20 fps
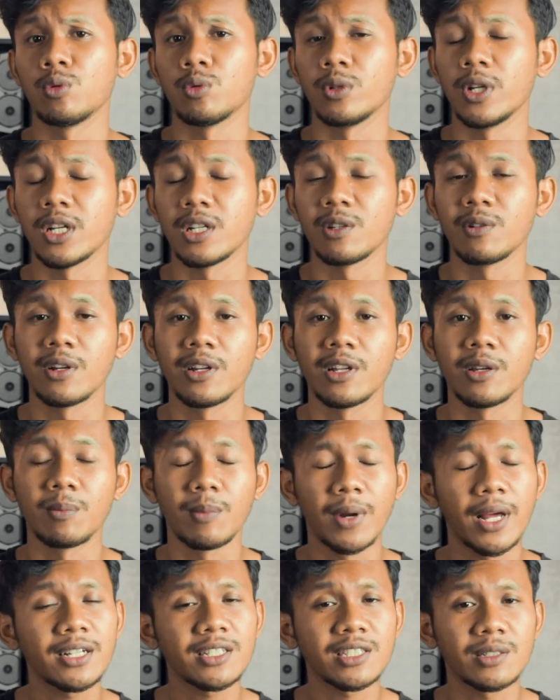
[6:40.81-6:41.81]
dari WD
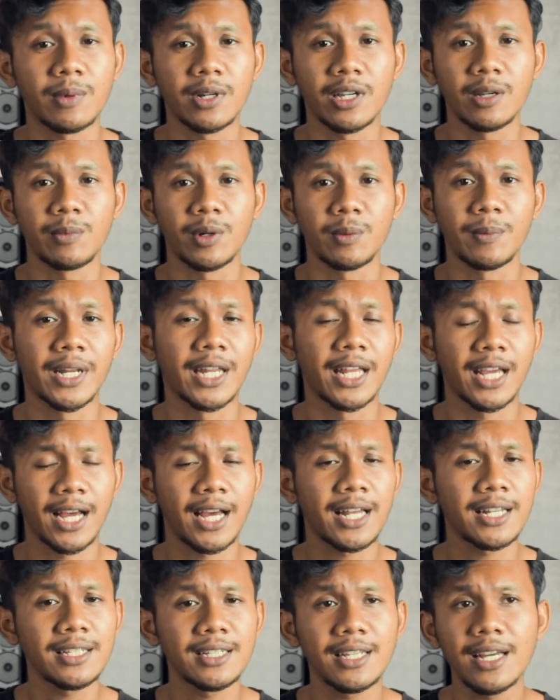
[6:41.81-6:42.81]
Black sebagai
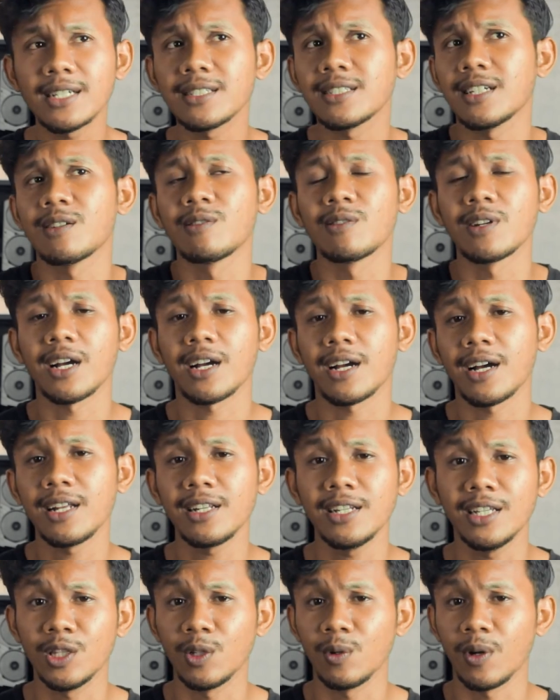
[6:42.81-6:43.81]
perbandingan, ya saya
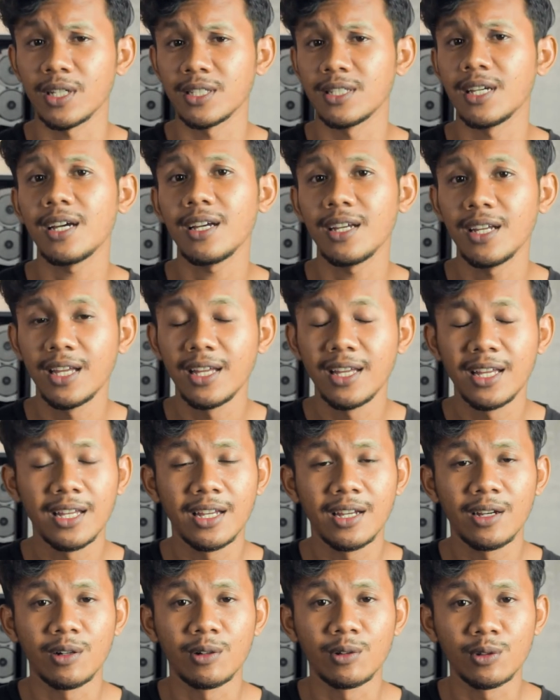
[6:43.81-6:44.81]
gunakan itu aja
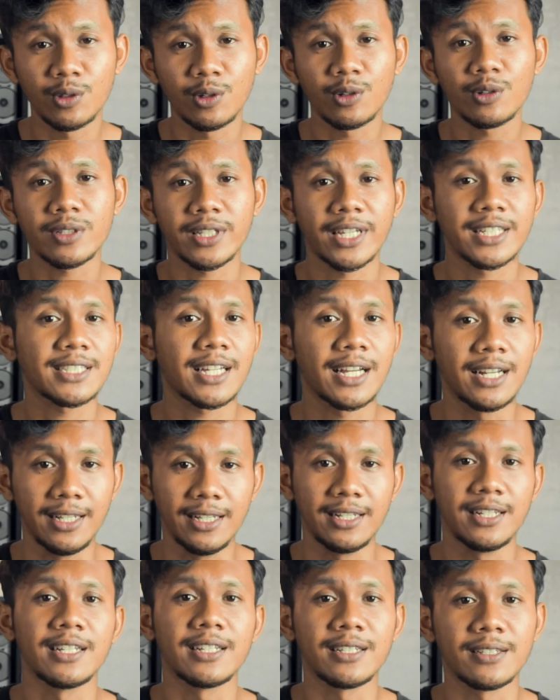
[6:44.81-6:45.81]
untuk tes
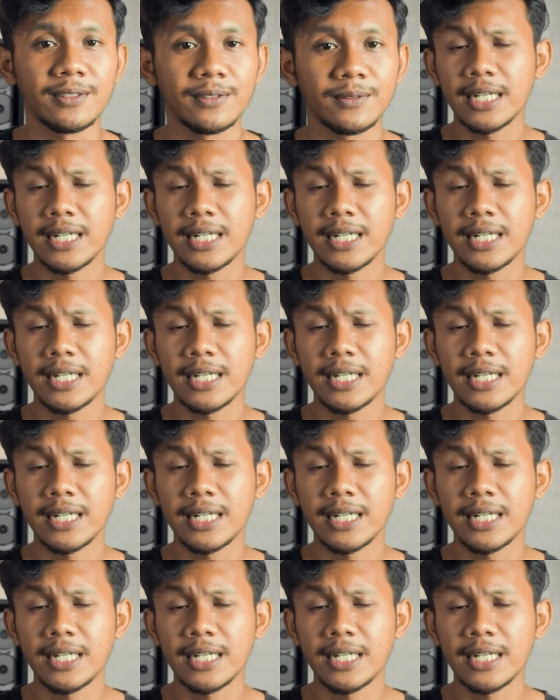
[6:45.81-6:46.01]
kali ini.